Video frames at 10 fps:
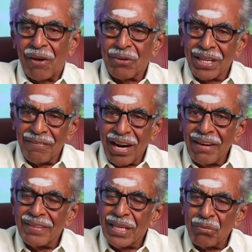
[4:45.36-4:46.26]
அவருடைய
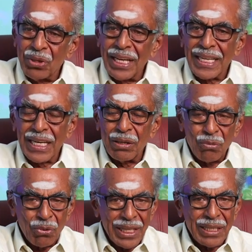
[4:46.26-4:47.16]
வாழ்வியல் முன்னேற்றங்கள்
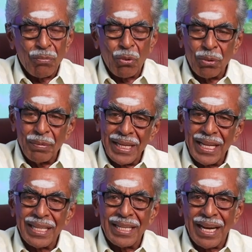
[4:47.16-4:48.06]
பூரா இந்த பொறுமை
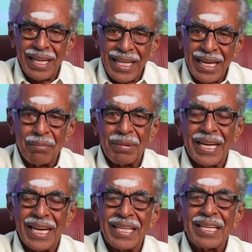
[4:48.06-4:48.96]
இல்லாதனால தான் நம்ம
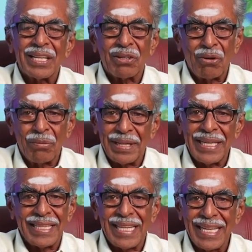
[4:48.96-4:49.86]
இழந்துக்கிட்டு இருக்கோம்
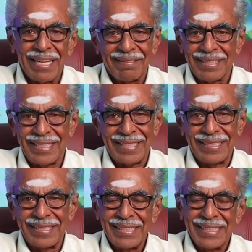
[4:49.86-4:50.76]
அப்படின்னு தெரியல அவருக்கு
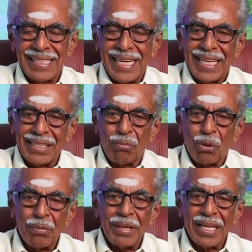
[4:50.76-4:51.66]
அந்த
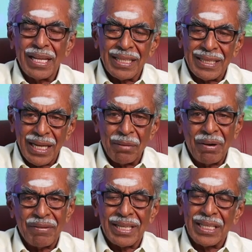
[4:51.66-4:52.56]
பொறுமை இல்லாத தனம்
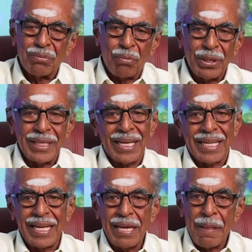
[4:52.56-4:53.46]
அவற்றிருந்து
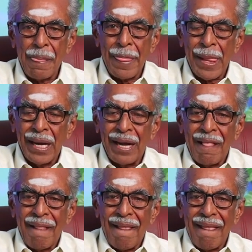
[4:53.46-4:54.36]
போயிட்டாலே
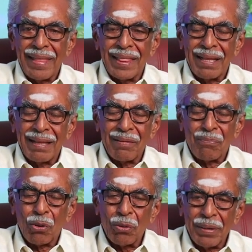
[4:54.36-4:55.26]
இந்த
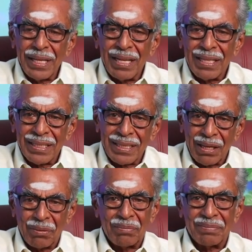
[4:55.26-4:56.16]
பொறுமை இல்லாத
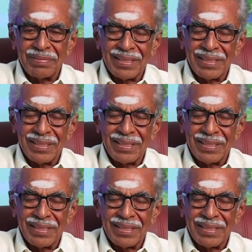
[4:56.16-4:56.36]
தனம்